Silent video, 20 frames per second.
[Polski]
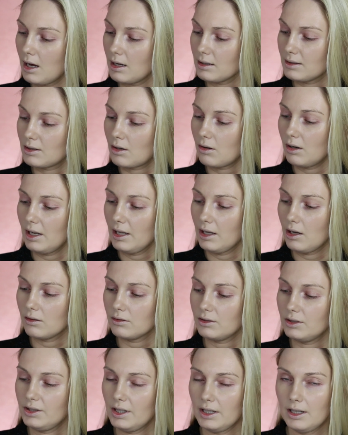a z kolei
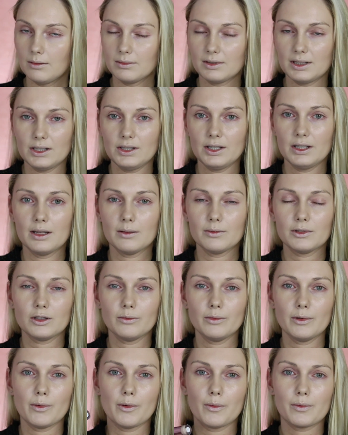odcieniem C7
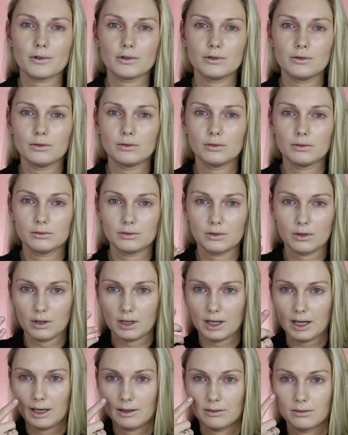sobie po prostu
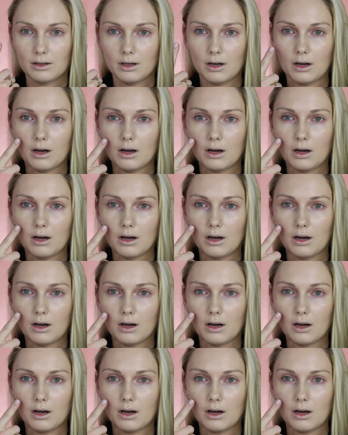trochę